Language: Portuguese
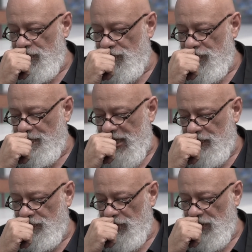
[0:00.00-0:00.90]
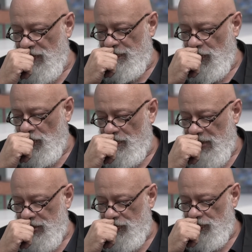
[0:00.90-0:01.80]
eu suspeito que o amor
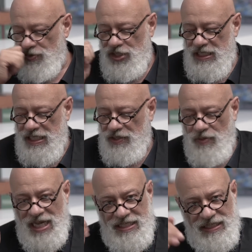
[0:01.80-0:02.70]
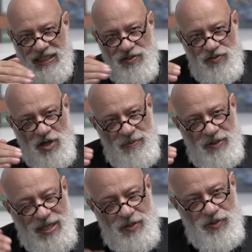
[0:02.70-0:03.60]
romântico nos dias atuais se transforme
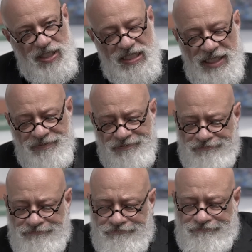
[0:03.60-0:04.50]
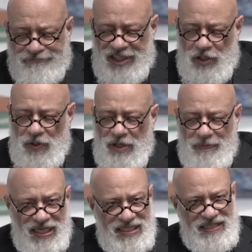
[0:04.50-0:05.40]
numa coisa que, quando
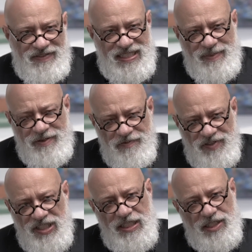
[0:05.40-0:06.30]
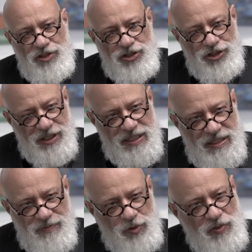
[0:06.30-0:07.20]
aparecer, vai ser meio vintage,
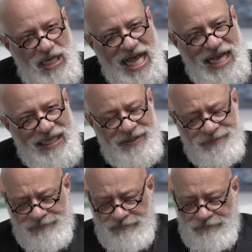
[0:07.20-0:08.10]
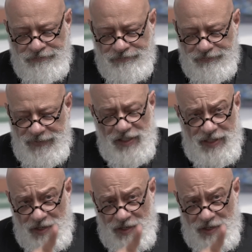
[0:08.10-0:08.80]
assim, muito rara. E eu vou